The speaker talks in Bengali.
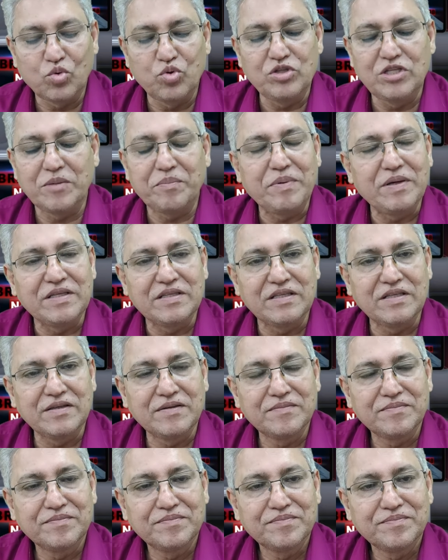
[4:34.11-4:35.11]
খুঁজে পেয়েছে
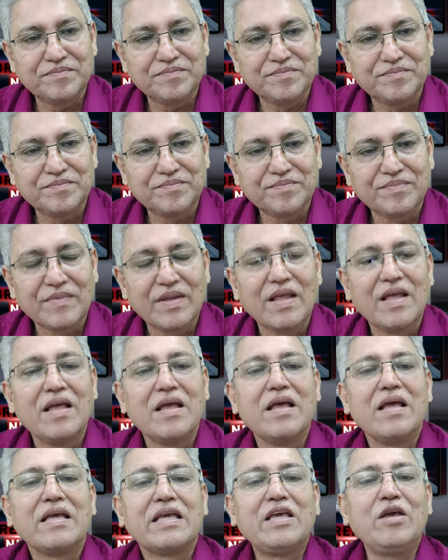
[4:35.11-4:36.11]

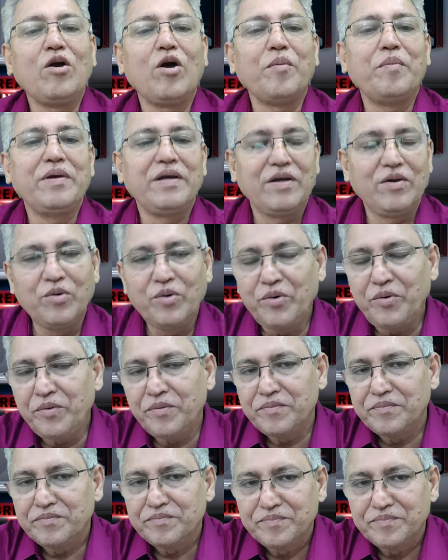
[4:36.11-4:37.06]
কি হবে এগুলোর